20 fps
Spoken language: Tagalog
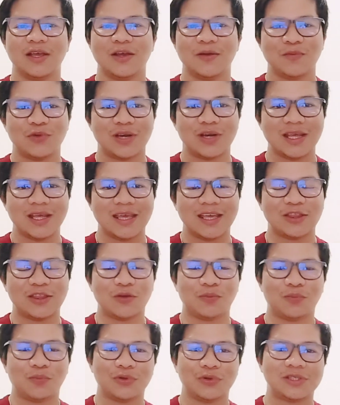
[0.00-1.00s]
Uli
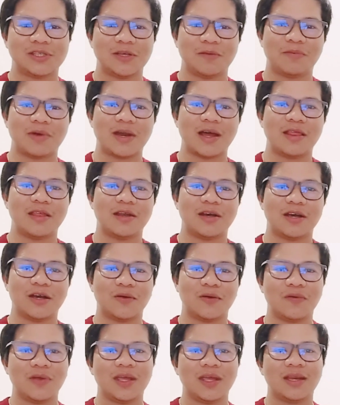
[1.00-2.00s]
ito po si Brother
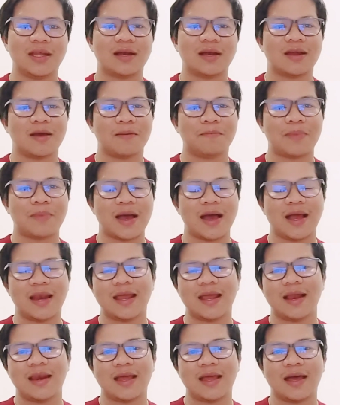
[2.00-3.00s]
Erwin ang
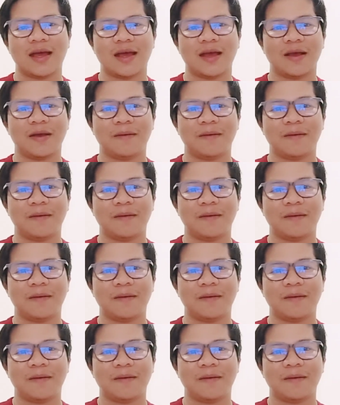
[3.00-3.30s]
nagpaalala